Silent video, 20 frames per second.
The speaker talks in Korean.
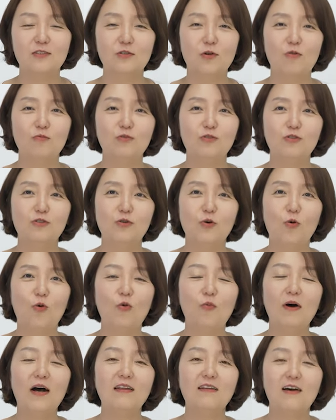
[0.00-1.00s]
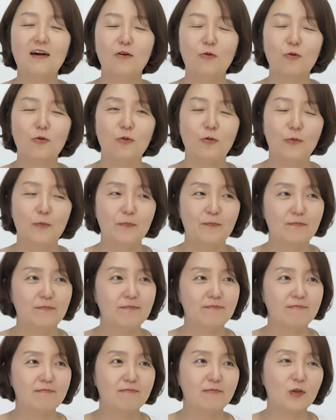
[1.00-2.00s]
너무 오만하고
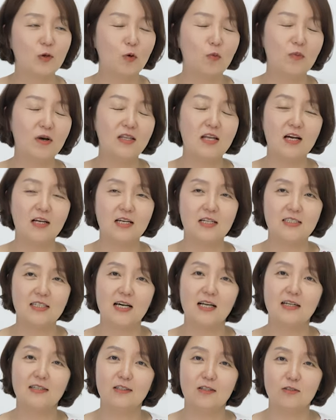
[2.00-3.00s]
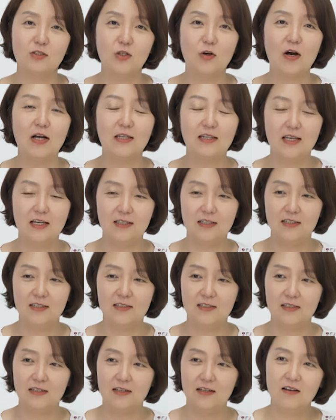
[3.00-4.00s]
음, 교만하게 살았던 저한테는